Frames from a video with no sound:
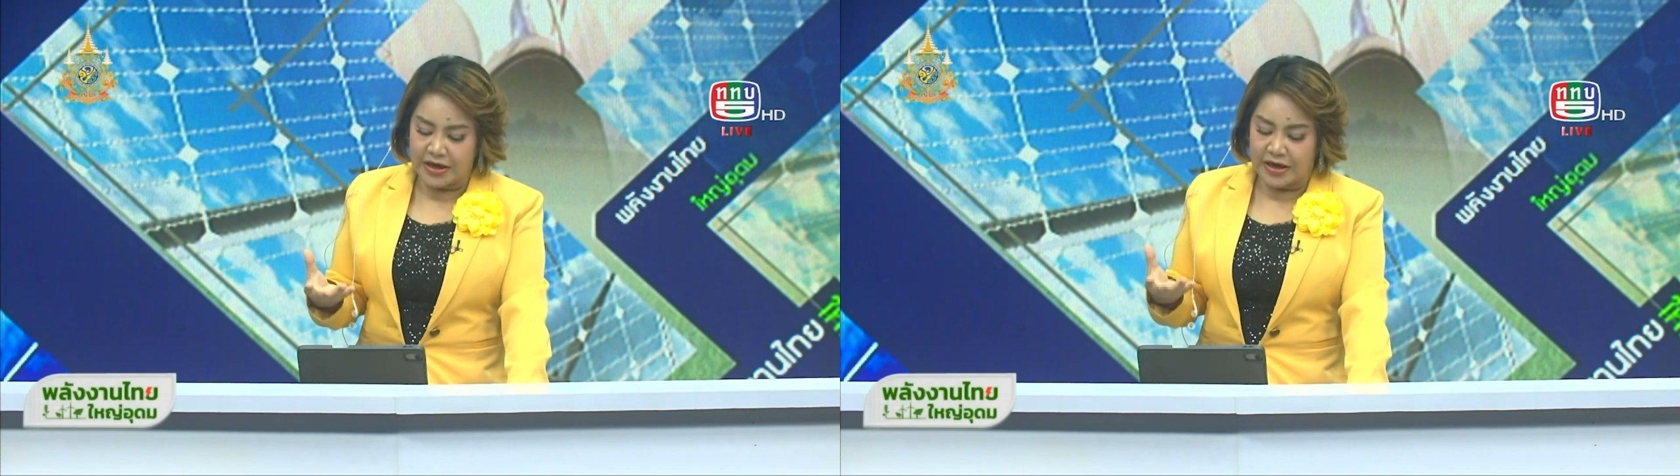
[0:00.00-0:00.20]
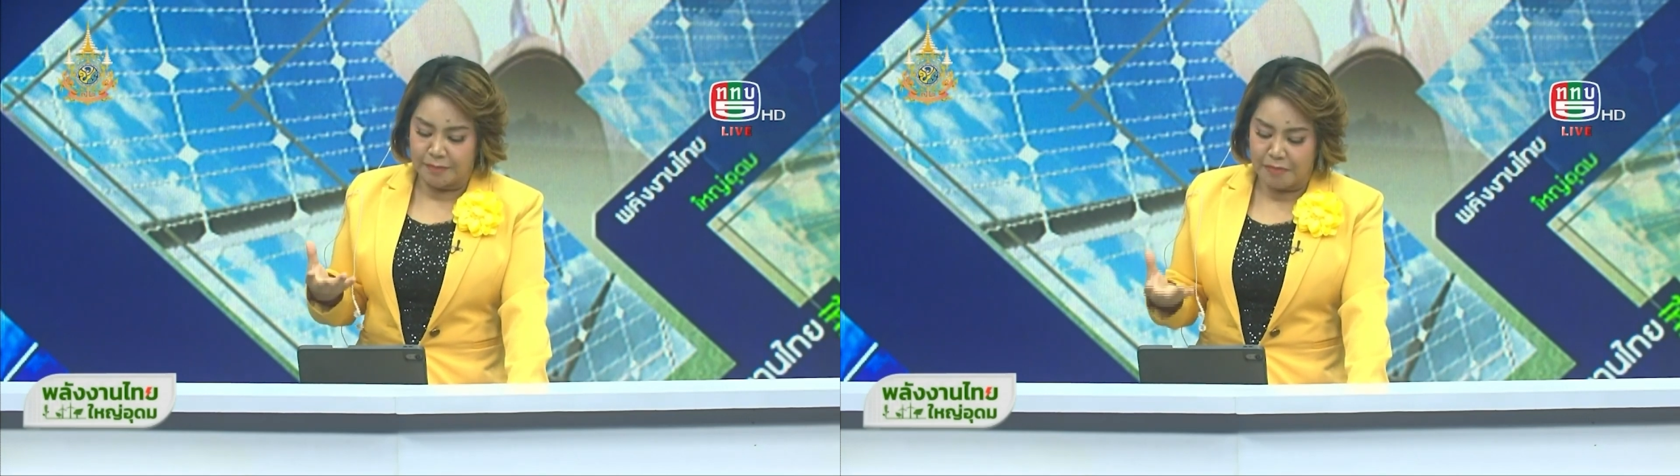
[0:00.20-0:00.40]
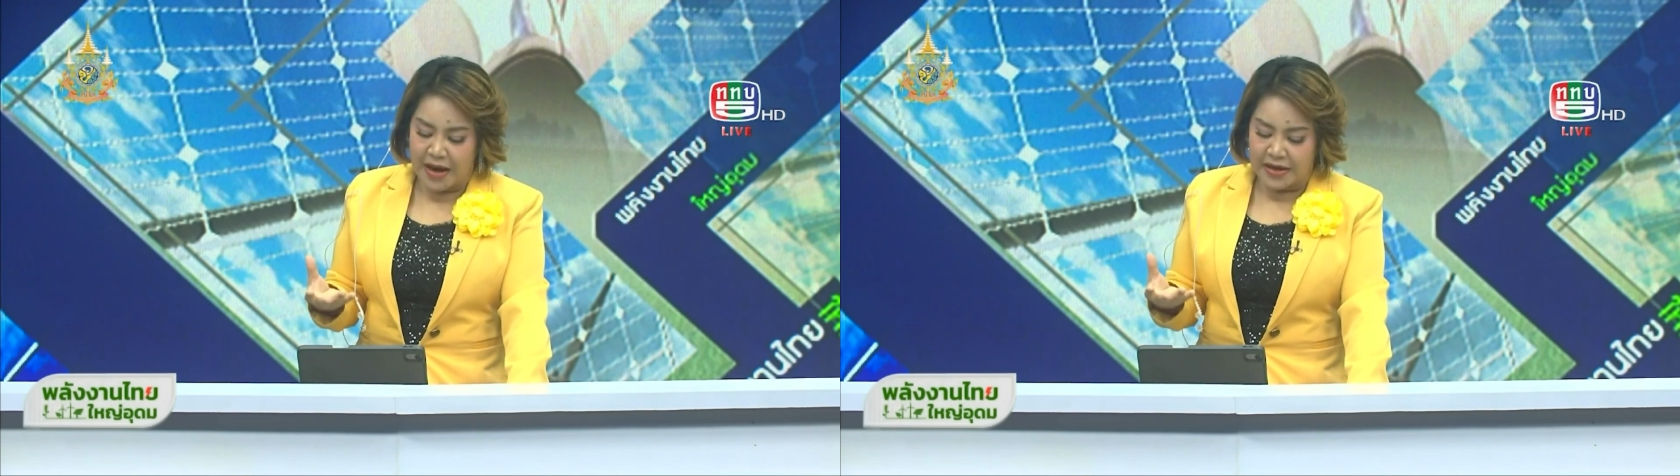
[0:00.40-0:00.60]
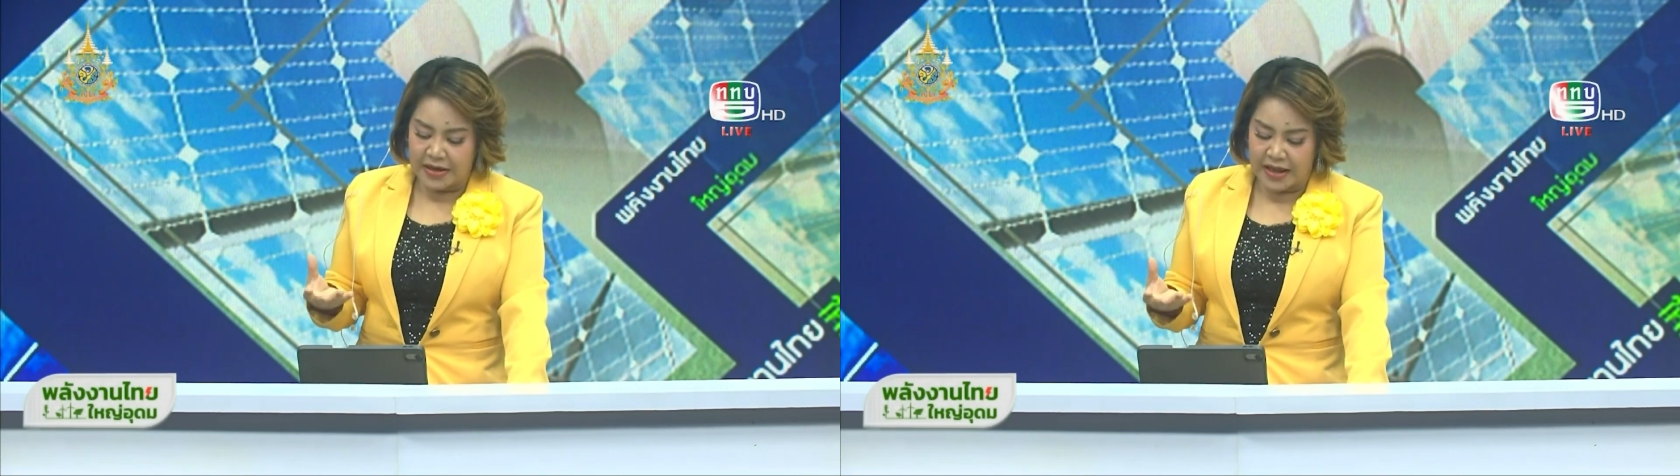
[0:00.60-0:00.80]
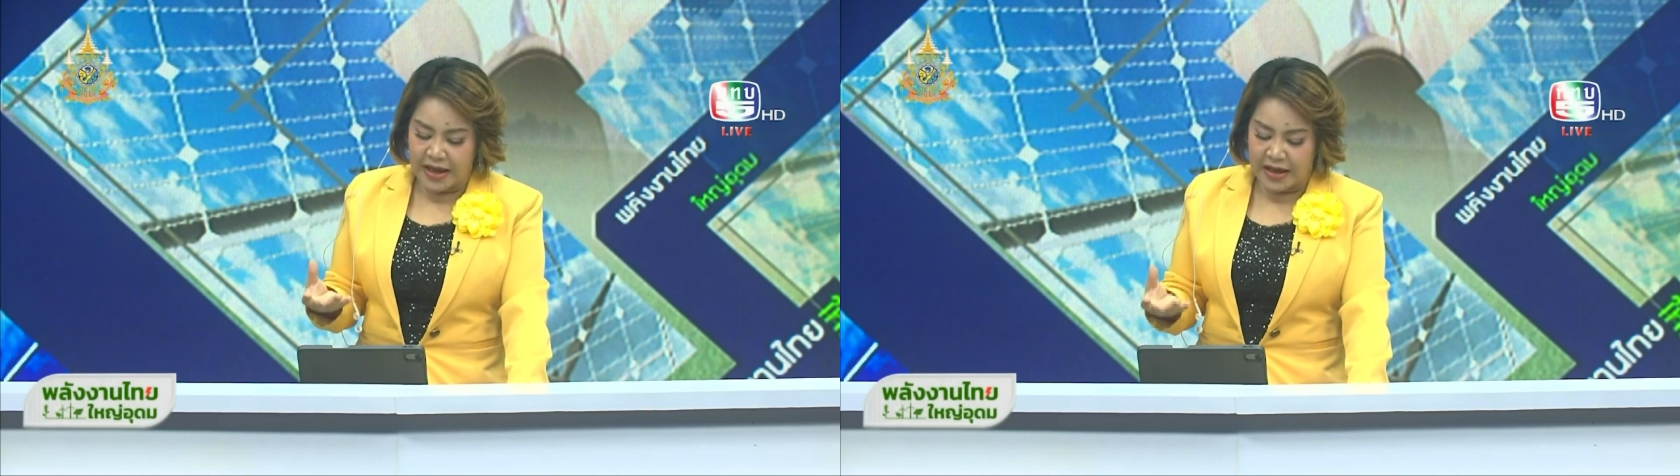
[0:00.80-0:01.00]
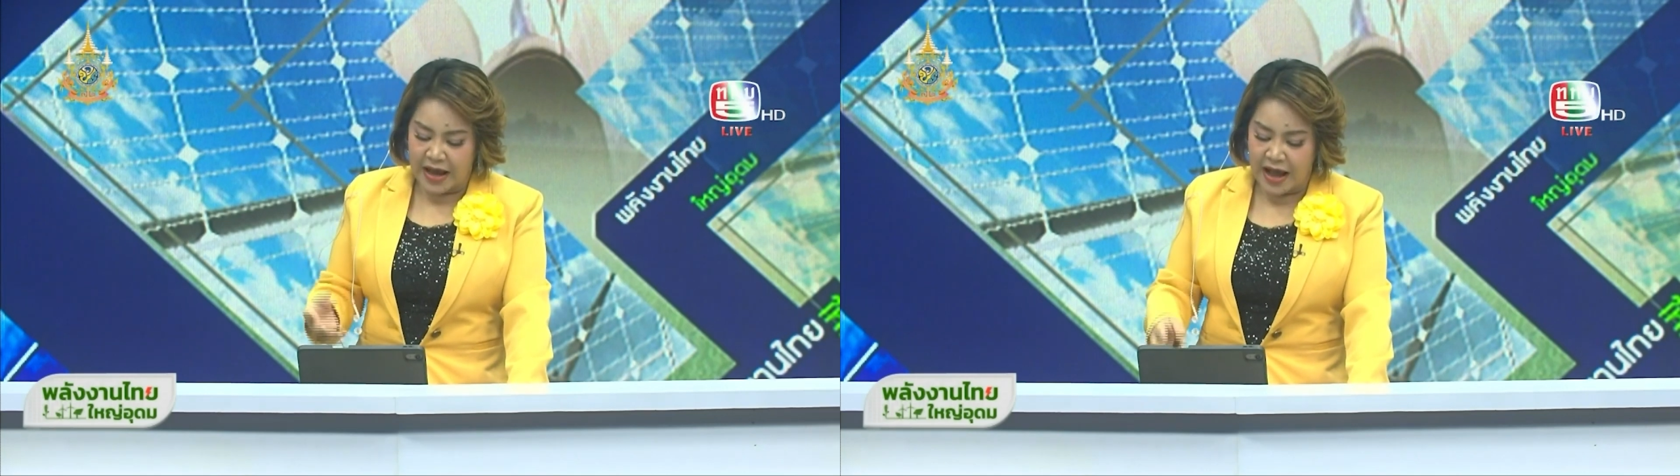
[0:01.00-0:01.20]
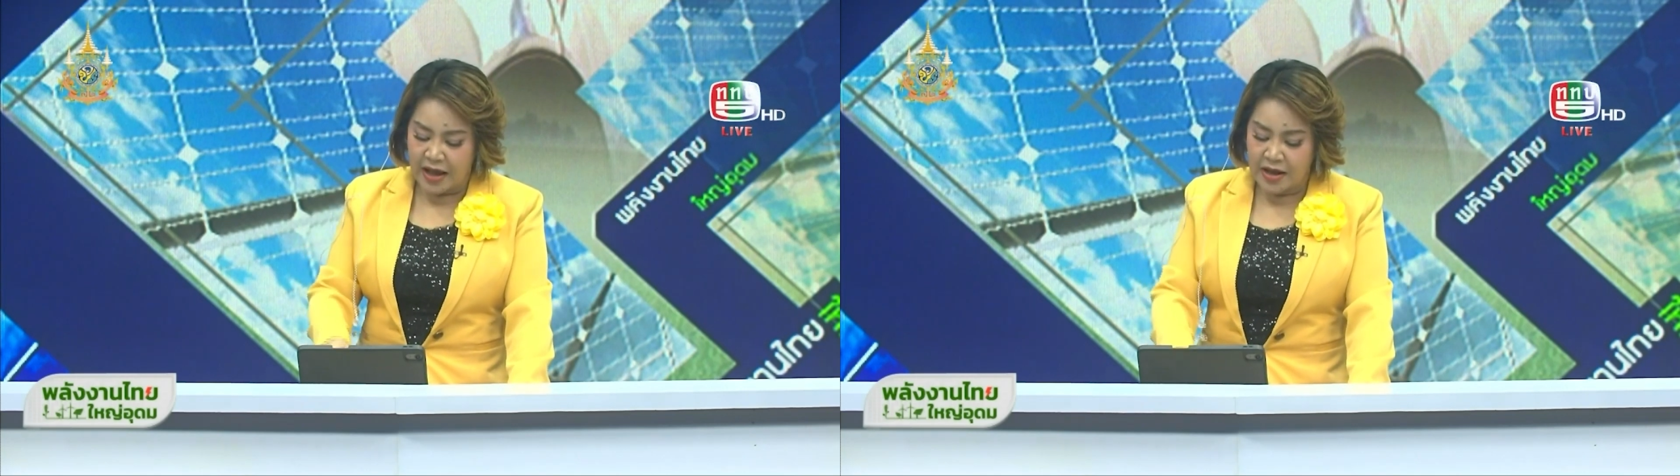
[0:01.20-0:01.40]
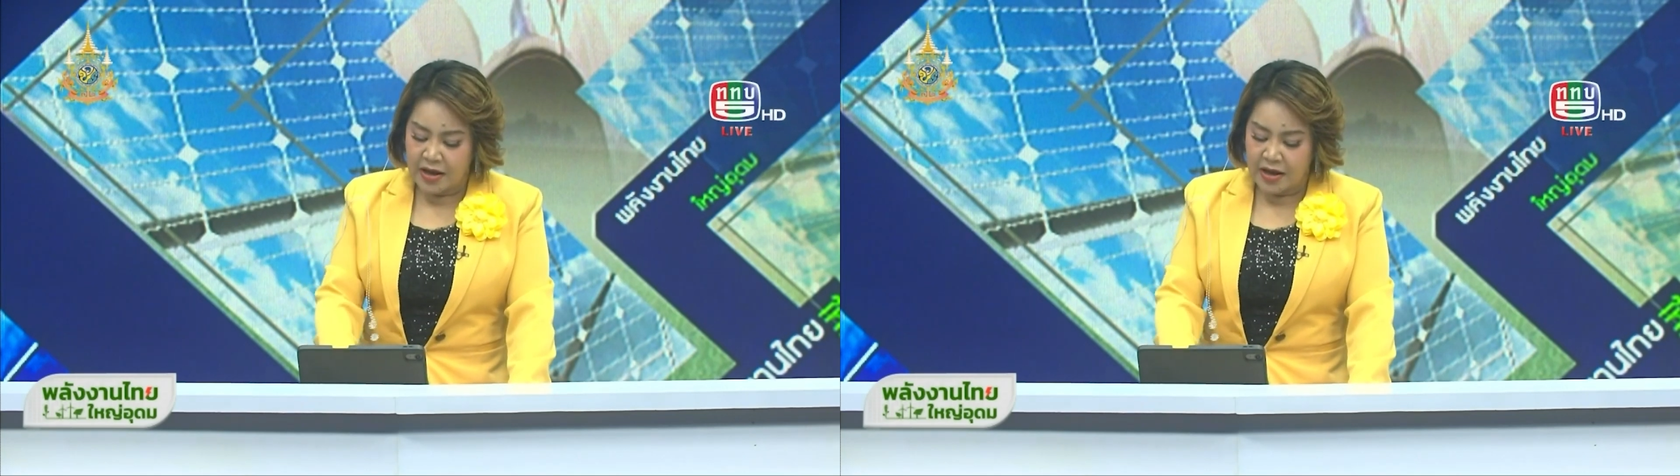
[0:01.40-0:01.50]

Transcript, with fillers: เกินไปนั่นเองค่ะ